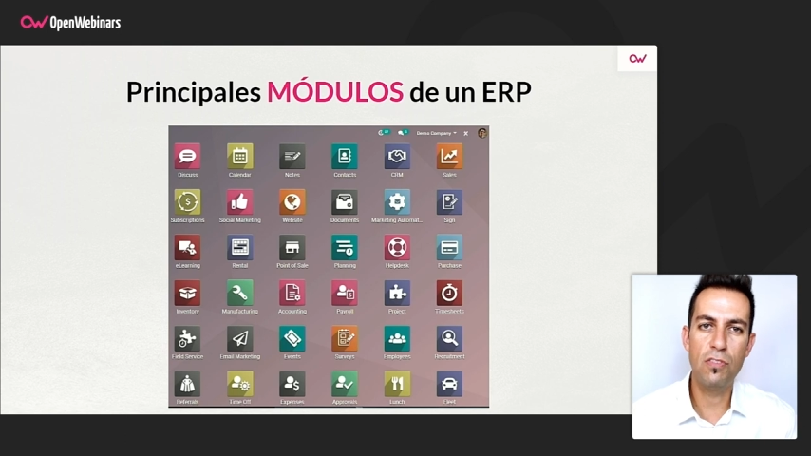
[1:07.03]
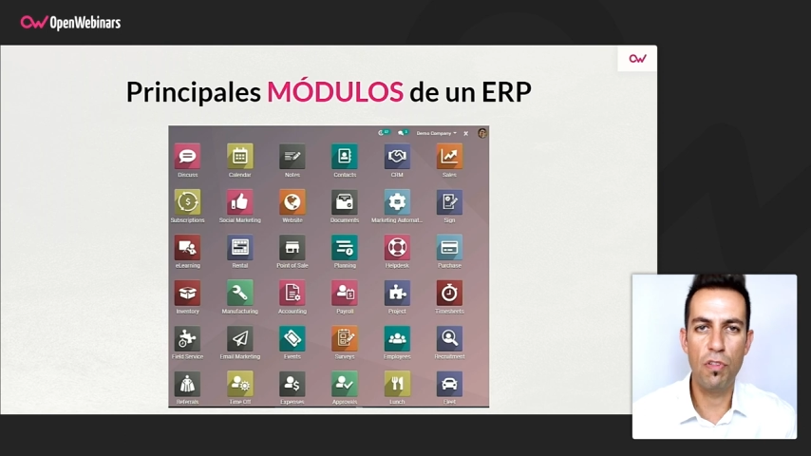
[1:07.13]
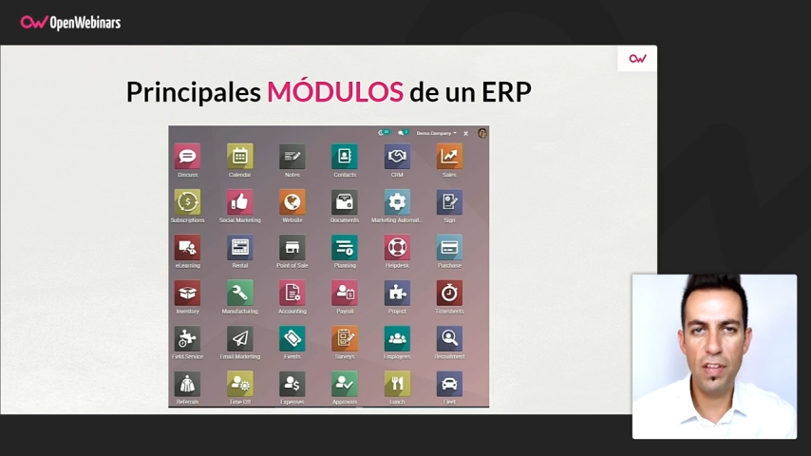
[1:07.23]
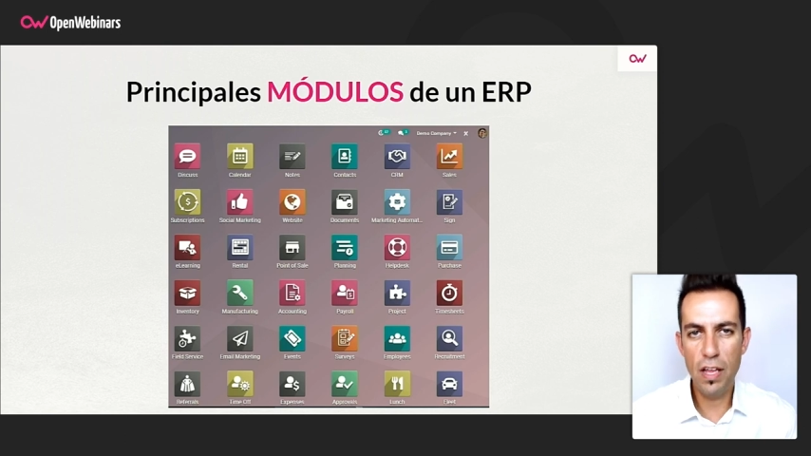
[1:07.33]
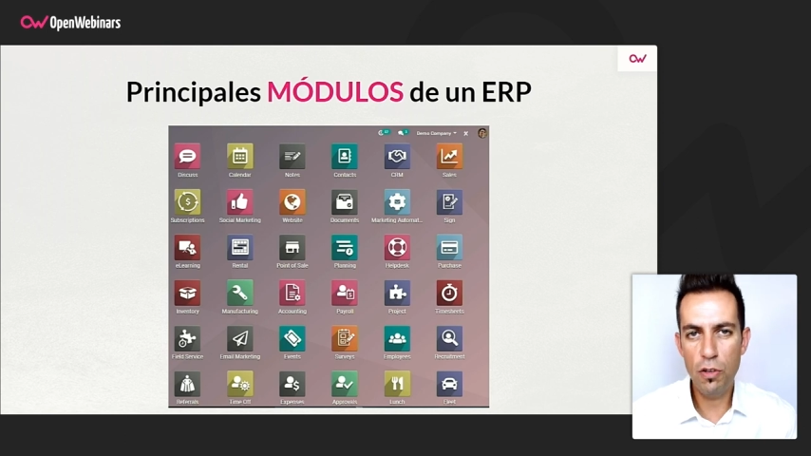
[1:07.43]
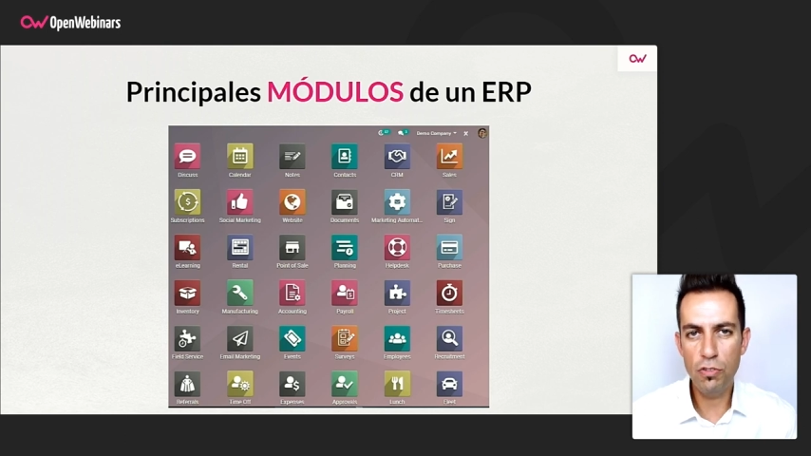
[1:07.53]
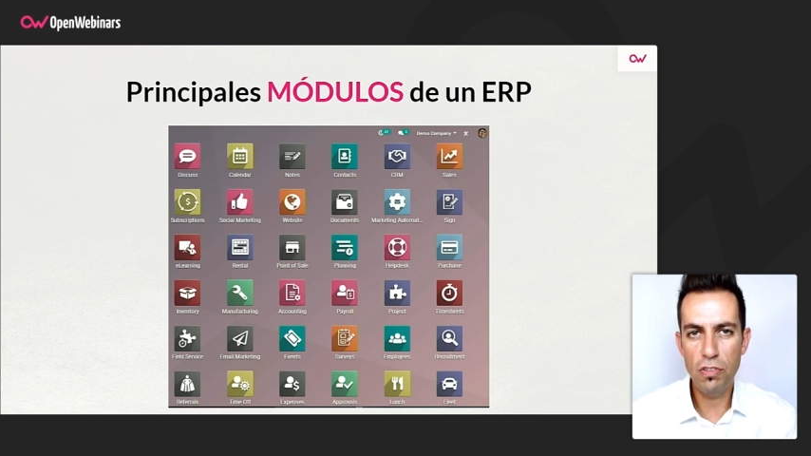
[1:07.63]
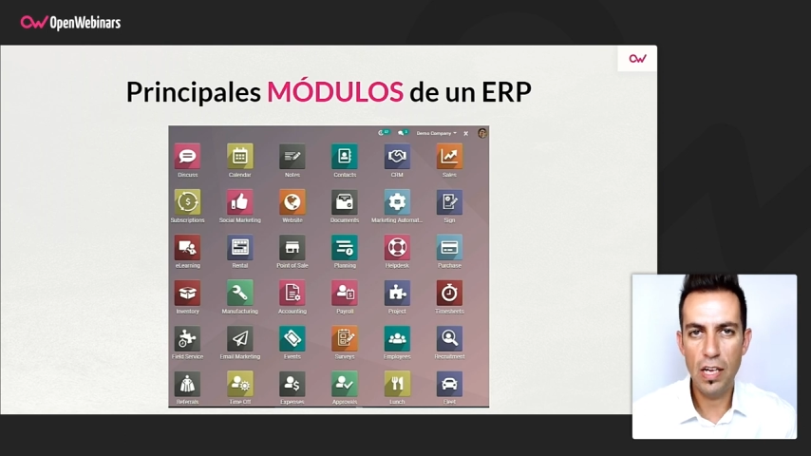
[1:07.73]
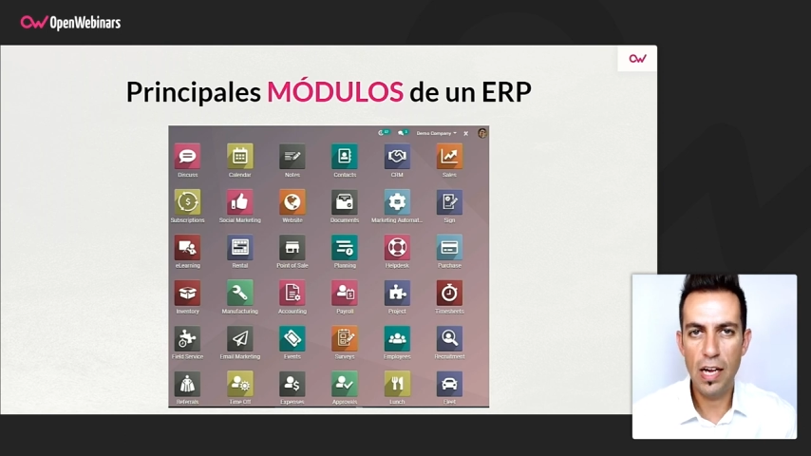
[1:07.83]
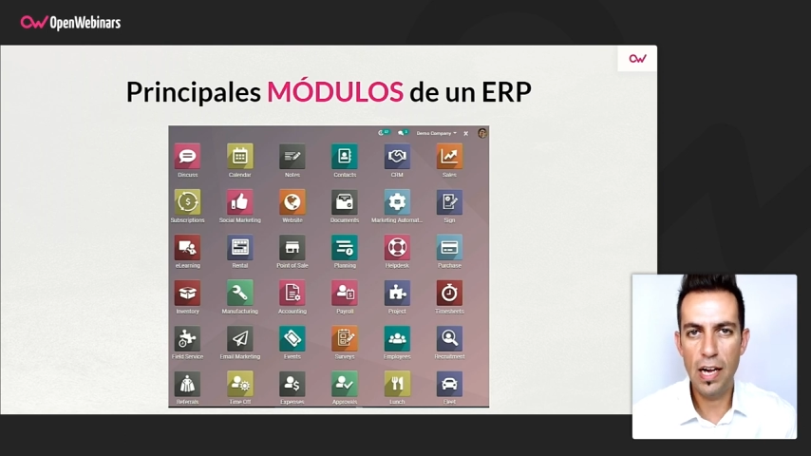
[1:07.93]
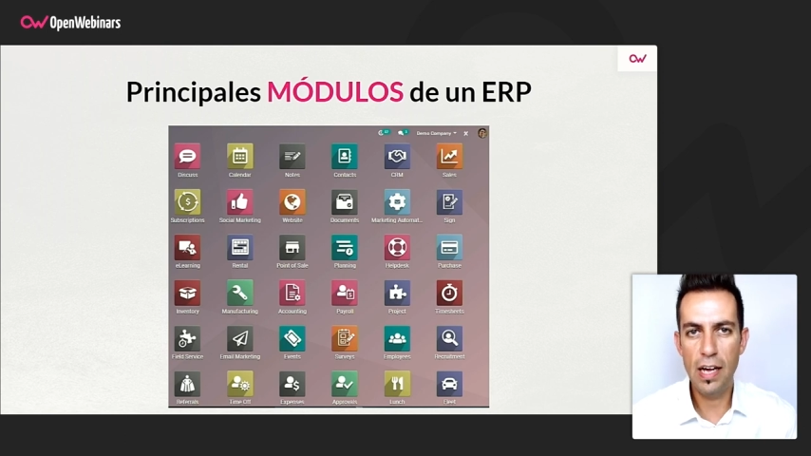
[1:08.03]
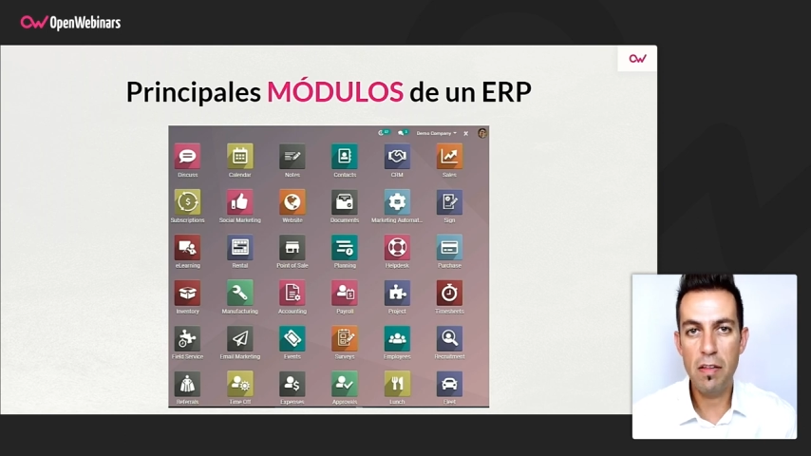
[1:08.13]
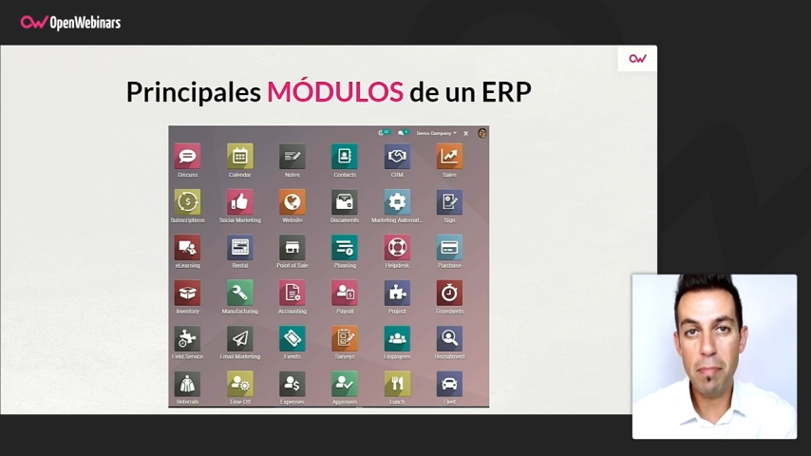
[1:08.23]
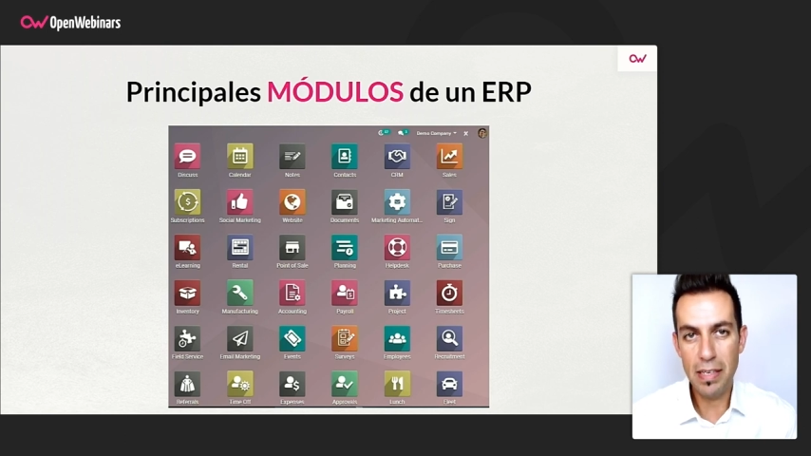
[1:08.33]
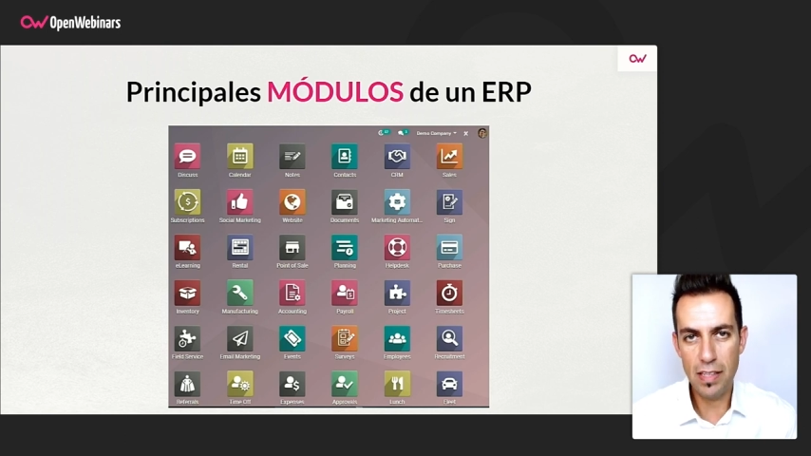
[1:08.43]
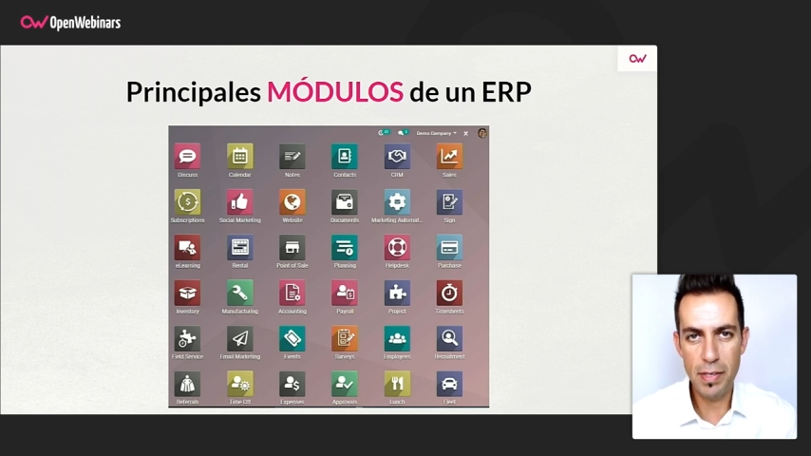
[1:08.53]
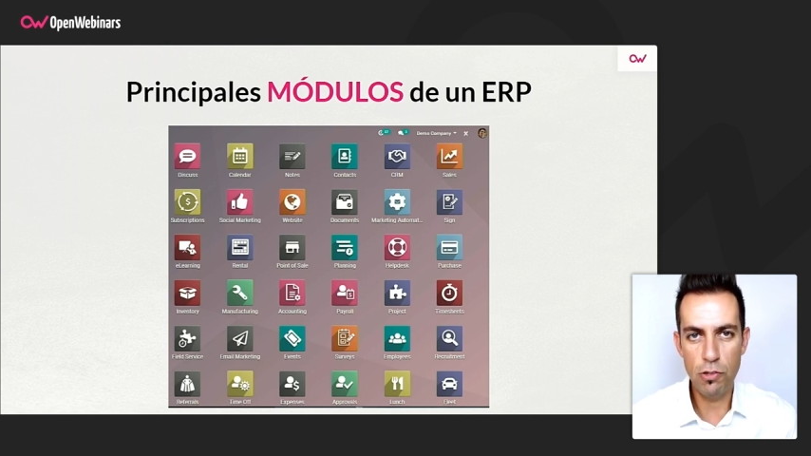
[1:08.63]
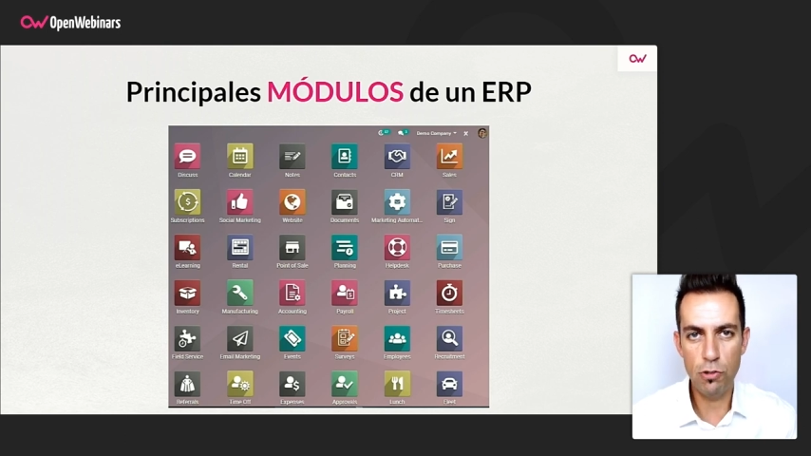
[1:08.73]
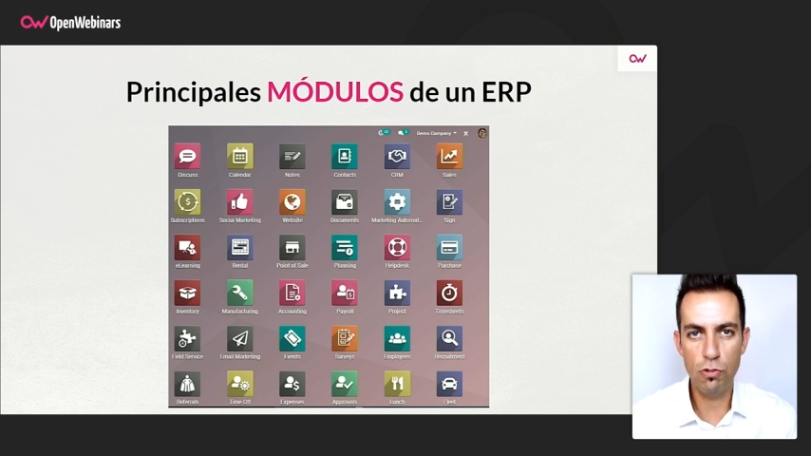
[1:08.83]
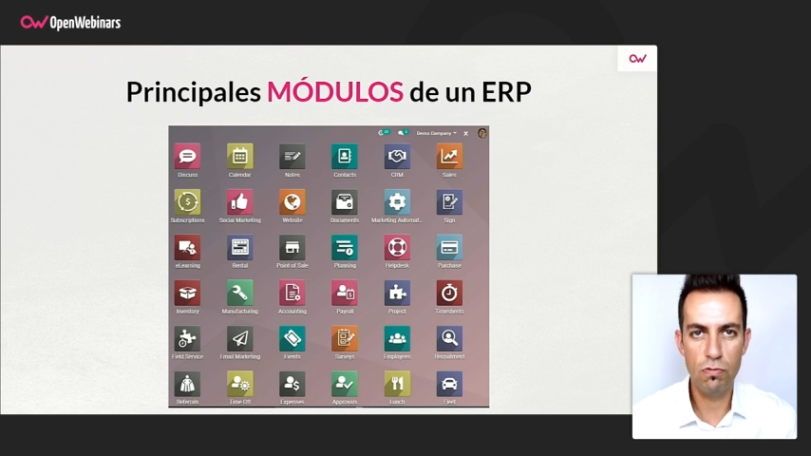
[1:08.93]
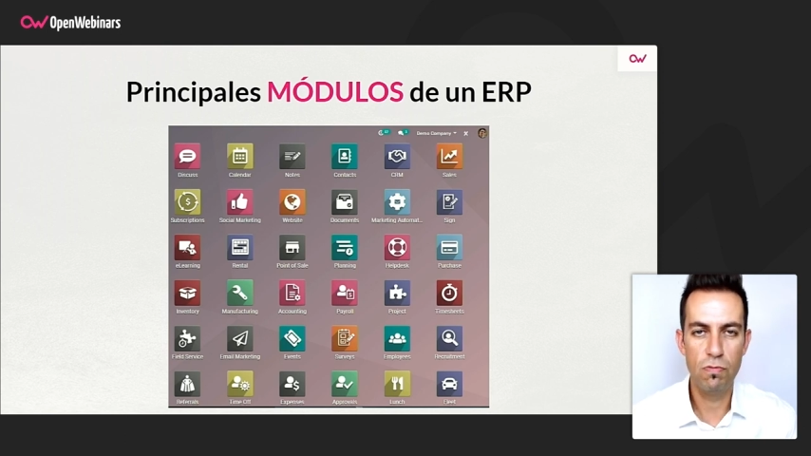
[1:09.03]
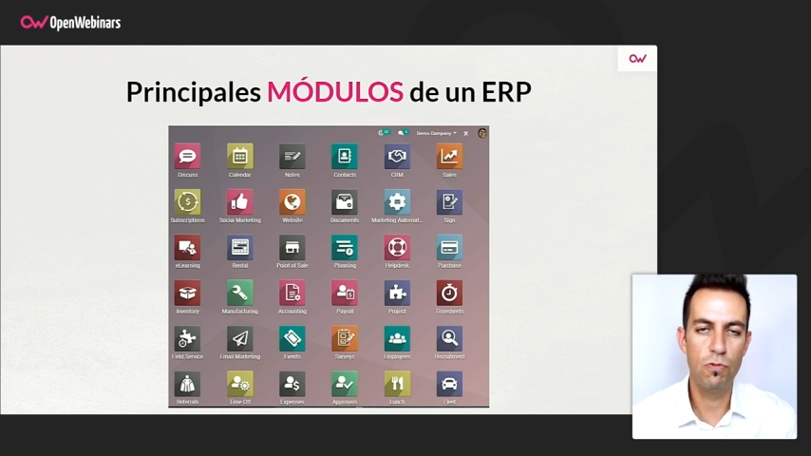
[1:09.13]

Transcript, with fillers: asociados a departamentos.